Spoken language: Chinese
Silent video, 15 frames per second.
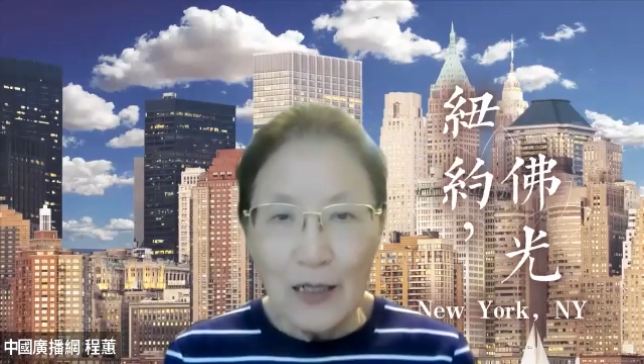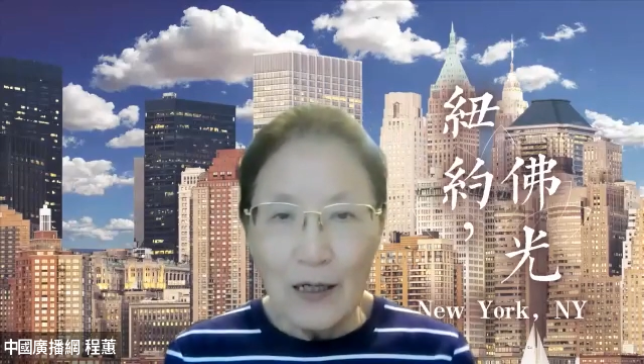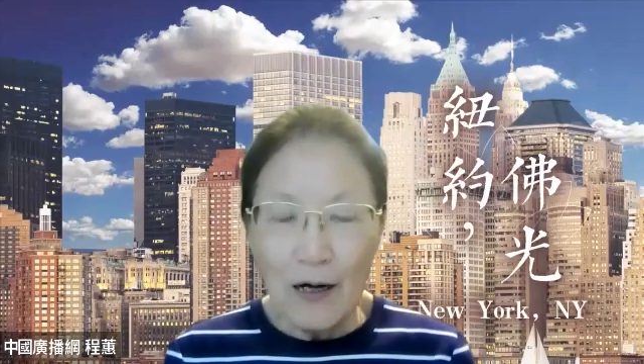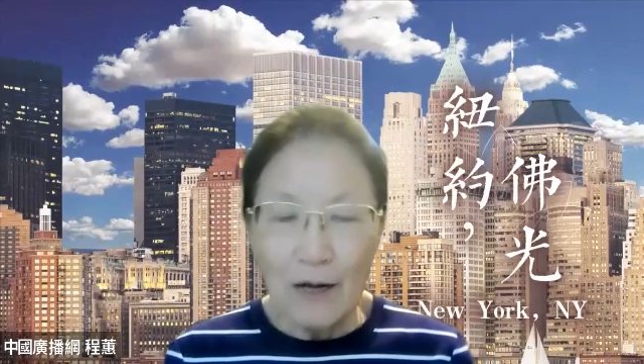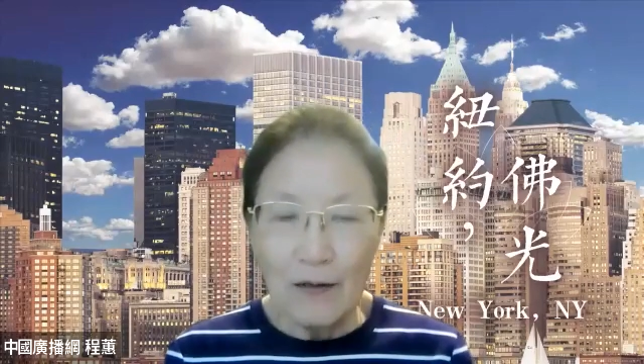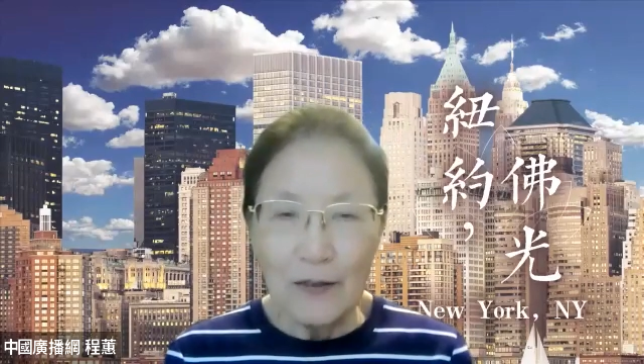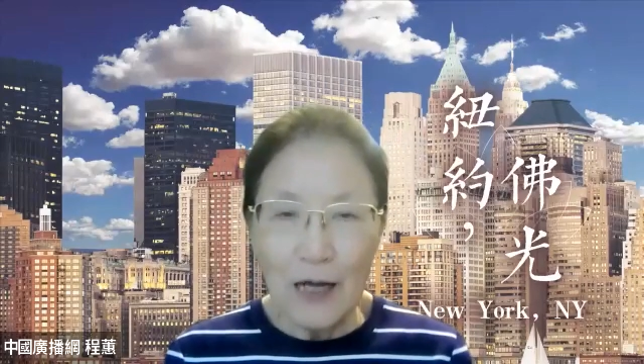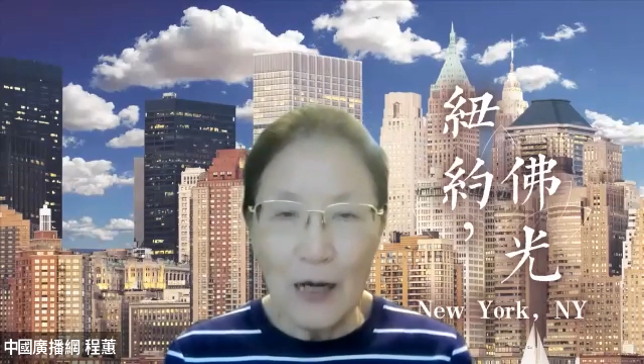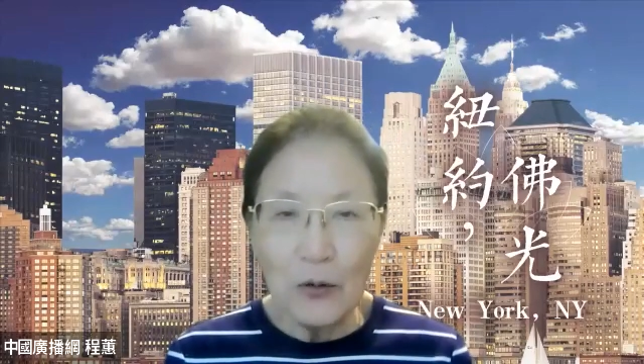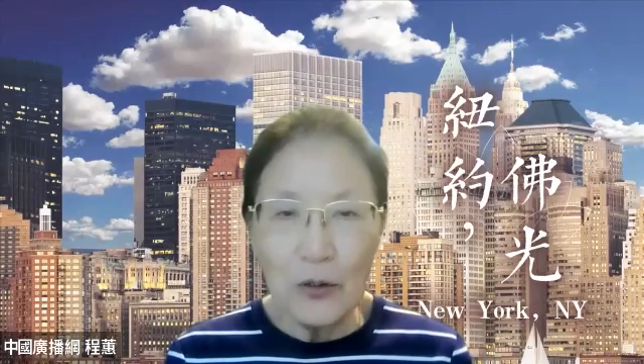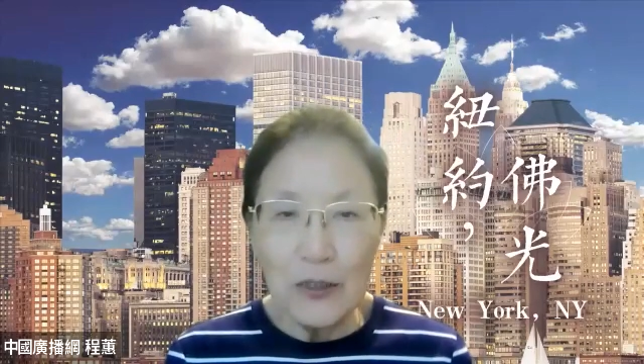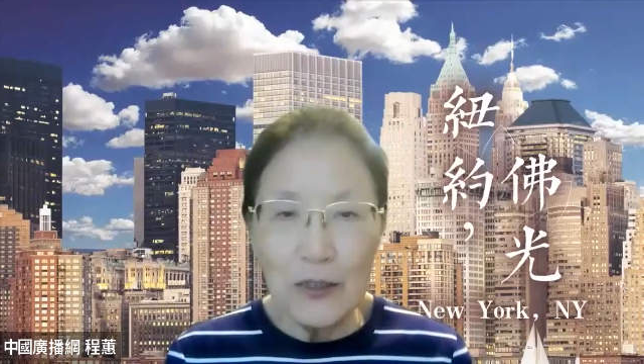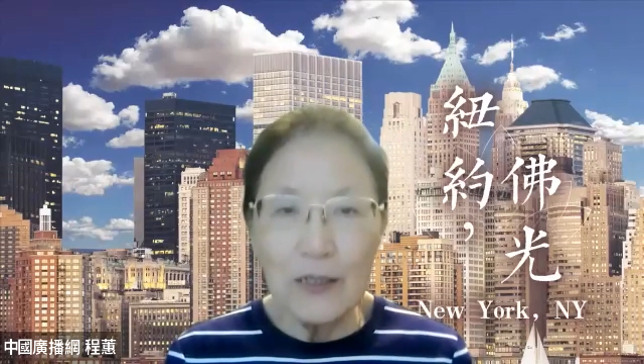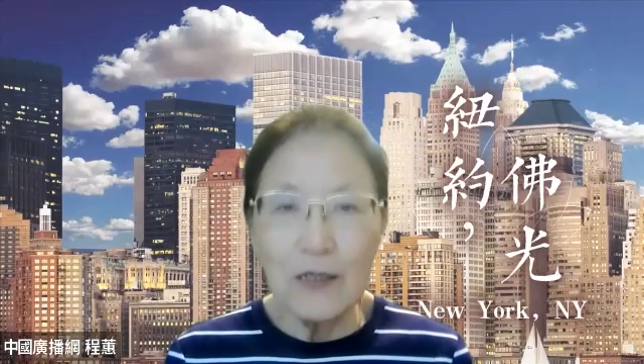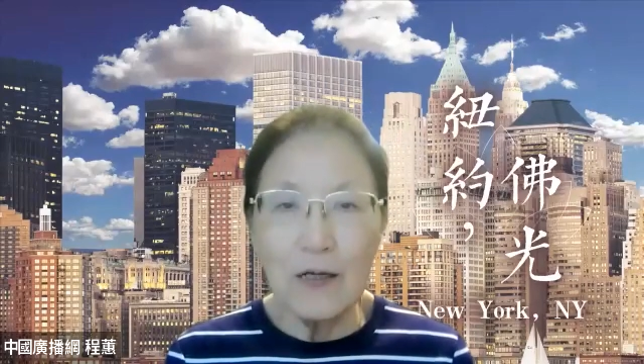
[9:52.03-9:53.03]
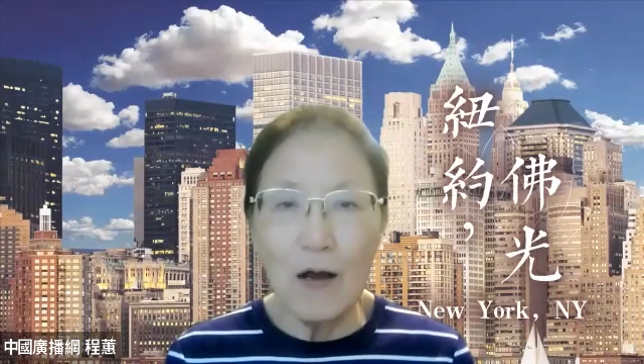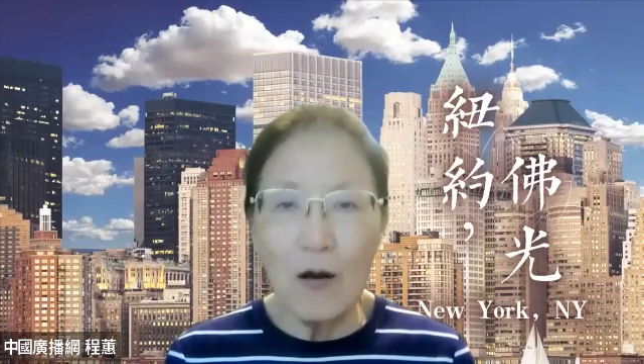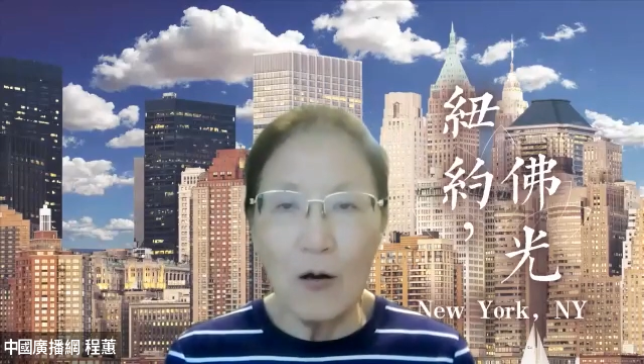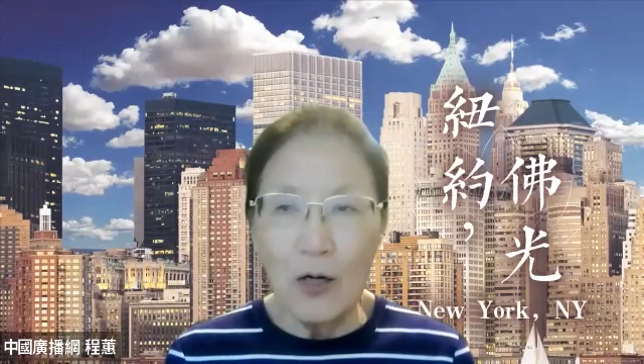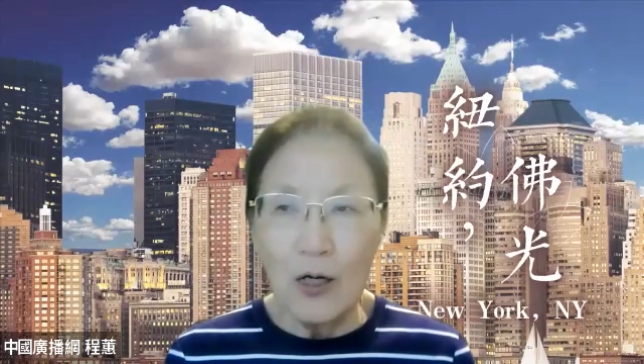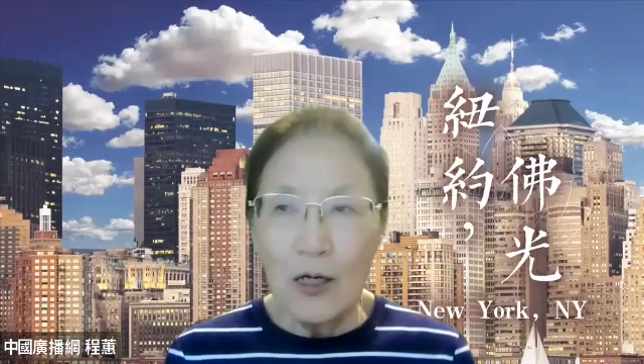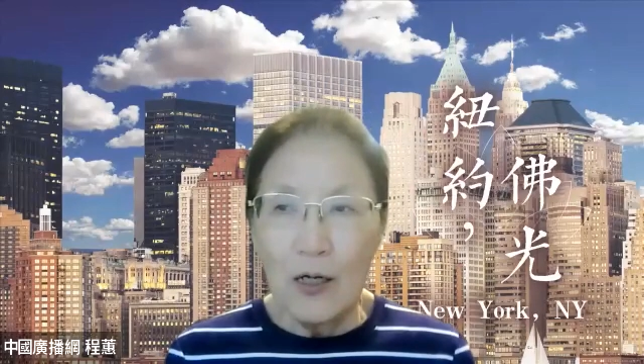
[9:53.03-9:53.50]
啊，然后一定
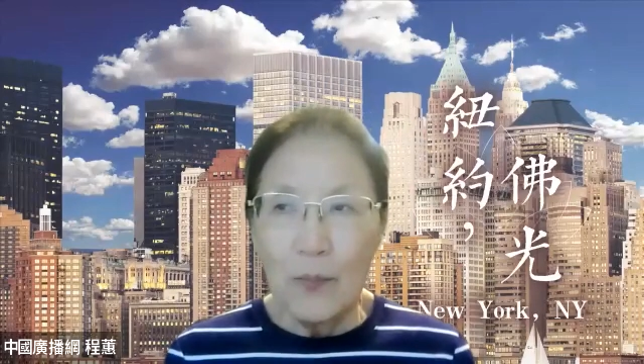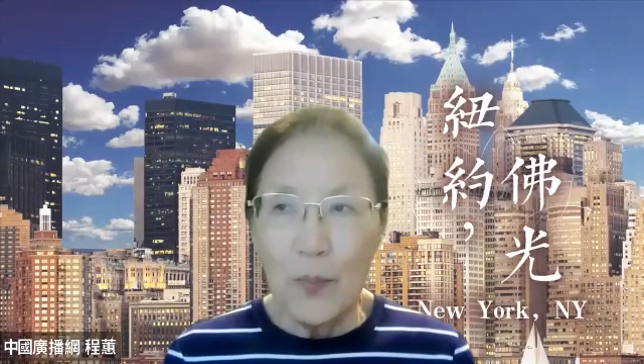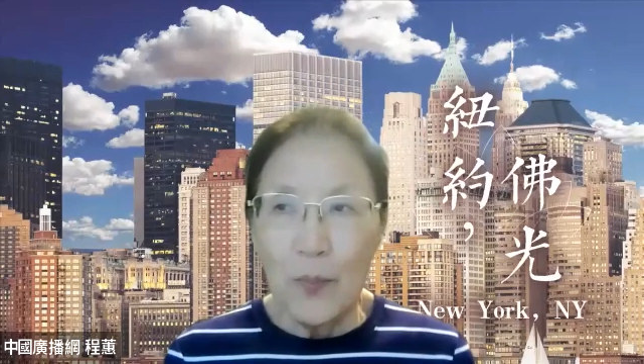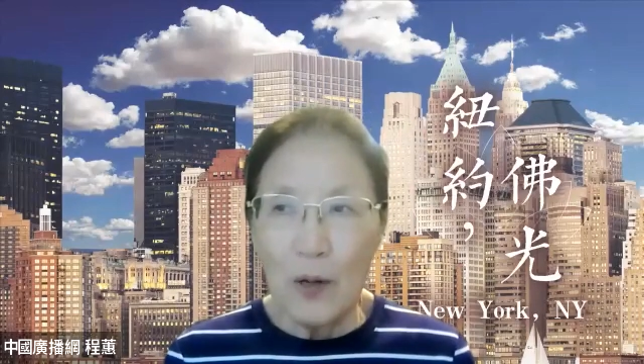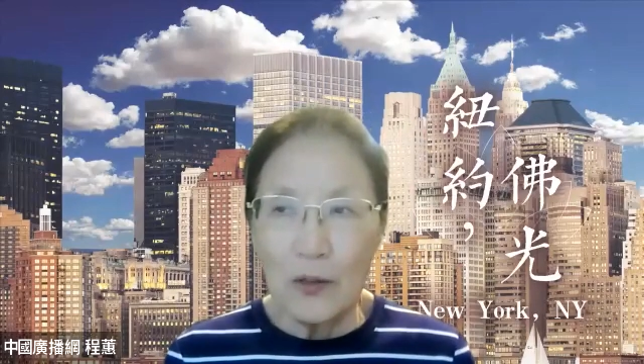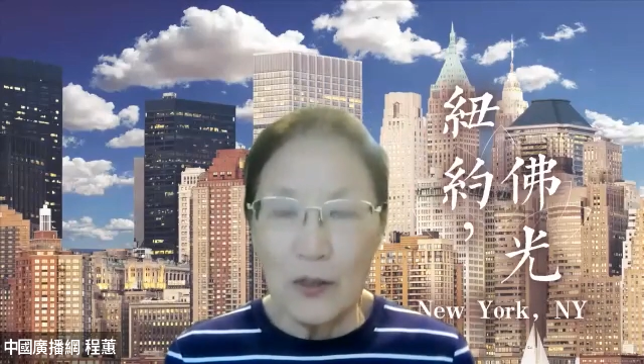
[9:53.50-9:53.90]
要抱